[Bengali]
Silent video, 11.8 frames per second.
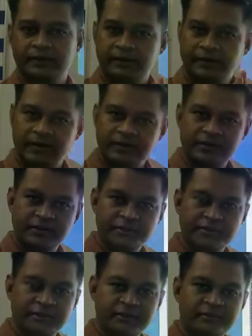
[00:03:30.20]
অ্যাসার্টিভ
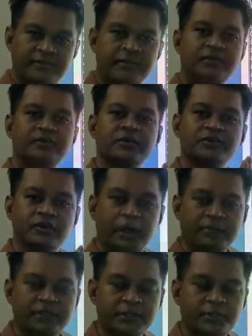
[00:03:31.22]
সেন্টেন্সে
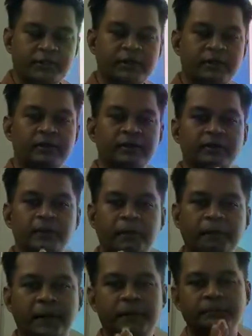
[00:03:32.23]
সাবজেক্ট পরে
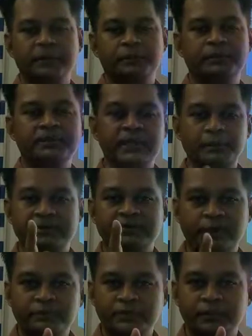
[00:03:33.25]
ভার্ব থাকবে কি থাকবে
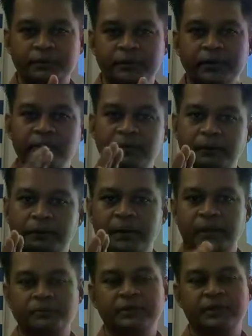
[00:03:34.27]
সাবজেক্টের পরে
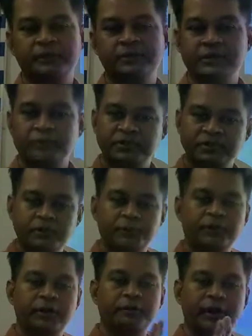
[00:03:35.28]
ভার্ব থাকবে সাবজেক্টের
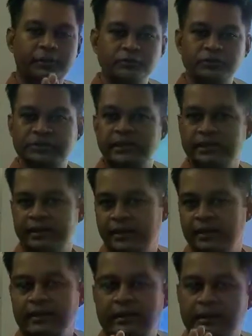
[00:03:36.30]
পরে ভার্ব যদি থাকে
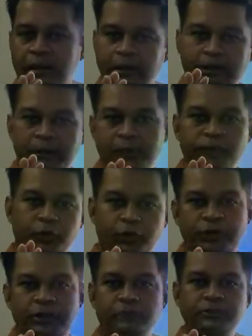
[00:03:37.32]
তাহলে আমরা ধরে
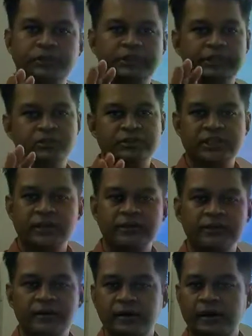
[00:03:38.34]
নিব যে এটা হচ্ছে
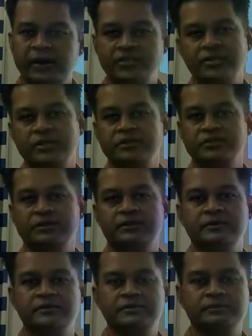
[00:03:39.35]
অ্যাসার্টিভ সেন্টেন্স